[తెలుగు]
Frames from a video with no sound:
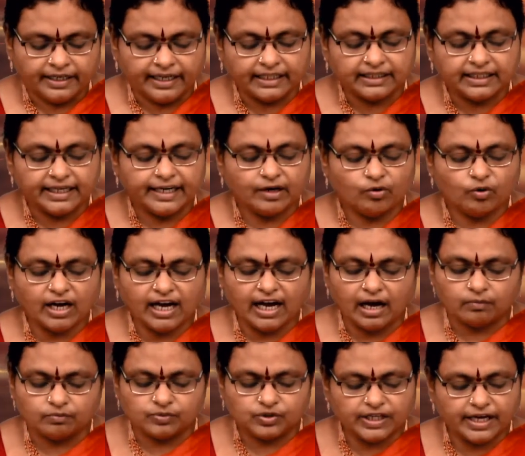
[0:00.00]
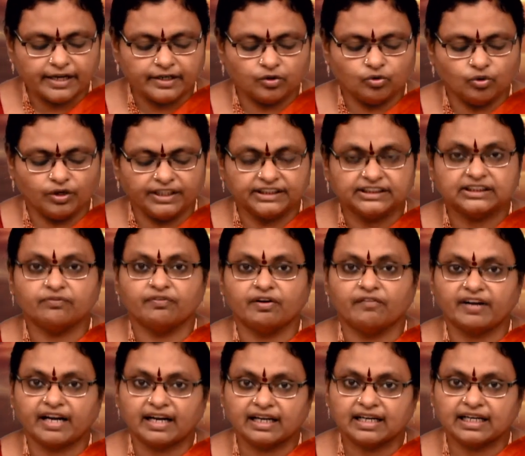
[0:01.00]
ఏదైనా ఒక అంశాన్ని గురించి
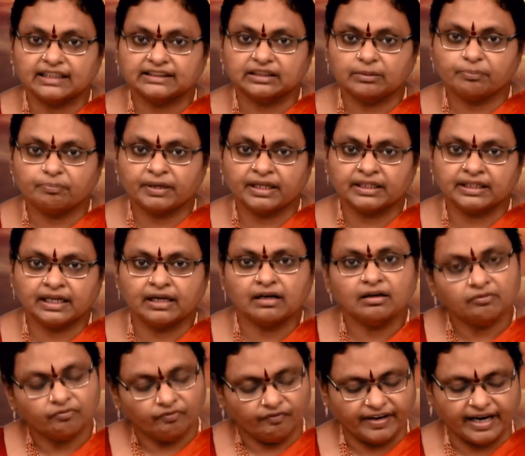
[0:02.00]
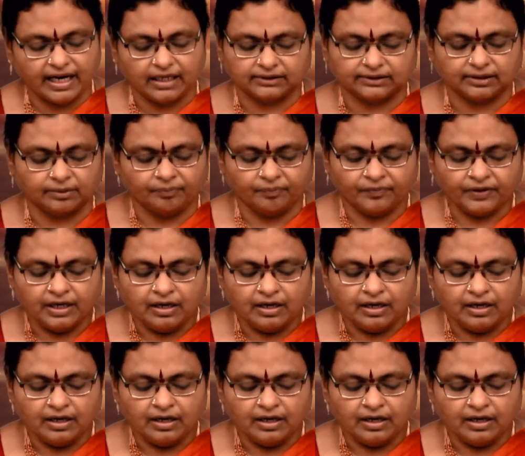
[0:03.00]
వివరంగా చెప్పేదే వ్యాసం